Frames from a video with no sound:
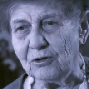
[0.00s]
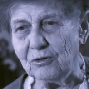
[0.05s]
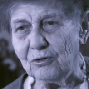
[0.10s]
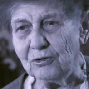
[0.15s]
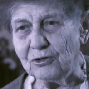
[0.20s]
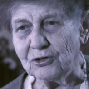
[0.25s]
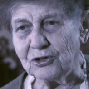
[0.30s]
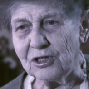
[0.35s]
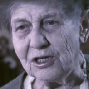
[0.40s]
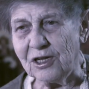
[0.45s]

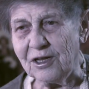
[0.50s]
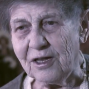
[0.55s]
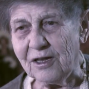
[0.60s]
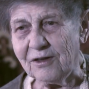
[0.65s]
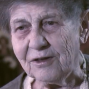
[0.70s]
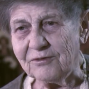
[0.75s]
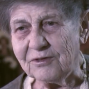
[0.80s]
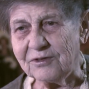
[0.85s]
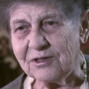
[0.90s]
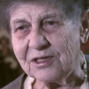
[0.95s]

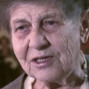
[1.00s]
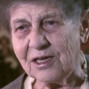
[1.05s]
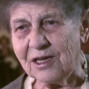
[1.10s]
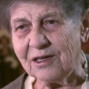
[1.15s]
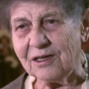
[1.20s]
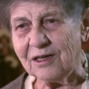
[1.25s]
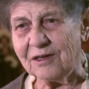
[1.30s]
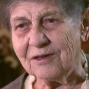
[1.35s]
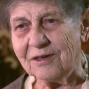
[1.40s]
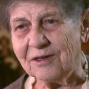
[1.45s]
ушли
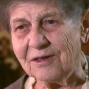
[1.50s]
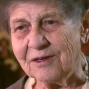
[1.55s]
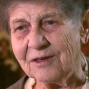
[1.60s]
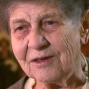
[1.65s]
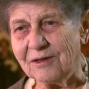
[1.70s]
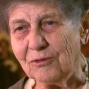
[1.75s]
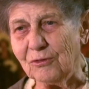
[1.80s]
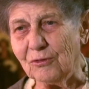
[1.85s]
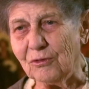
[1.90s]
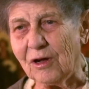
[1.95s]
все,
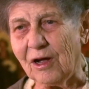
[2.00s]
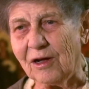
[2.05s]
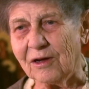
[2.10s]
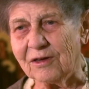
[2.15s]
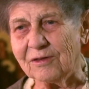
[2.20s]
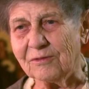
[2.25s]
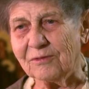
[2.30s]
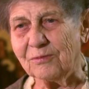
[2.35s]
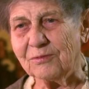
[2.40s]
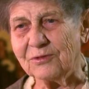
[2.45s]
ну
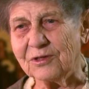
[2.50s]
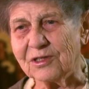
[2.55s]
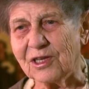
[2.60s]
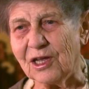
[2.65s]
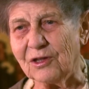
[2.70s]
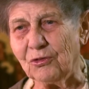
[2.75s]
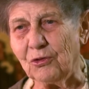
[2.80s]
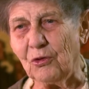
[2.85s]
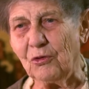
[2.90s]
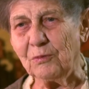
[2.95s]
как, с
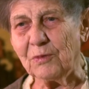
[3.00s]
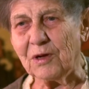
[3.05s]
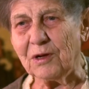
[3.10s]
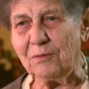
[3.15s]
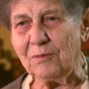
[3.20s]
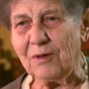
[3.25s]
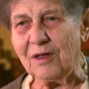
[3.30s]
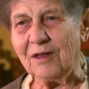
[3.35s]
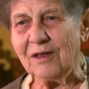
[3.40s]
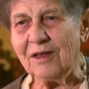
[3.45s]

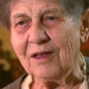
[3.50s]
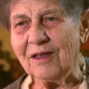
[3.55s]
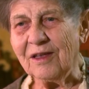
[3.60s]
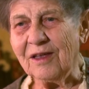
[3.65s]
котомками